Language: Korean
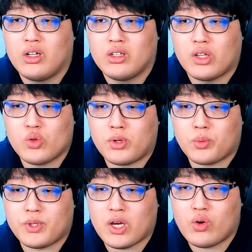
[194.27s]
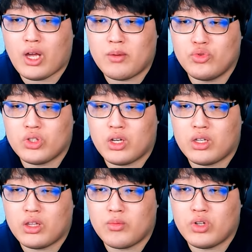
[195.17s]
내성 발톱 제거 야무지게 했기
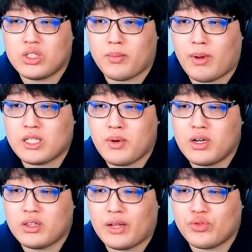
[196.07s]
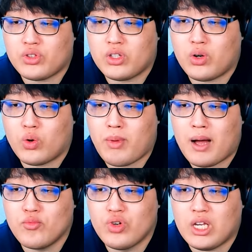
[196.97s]
때문에 이제 마지막은 타투 스티커로
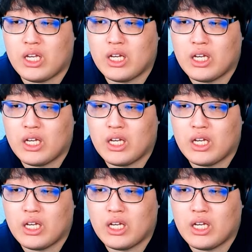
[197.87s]
마무리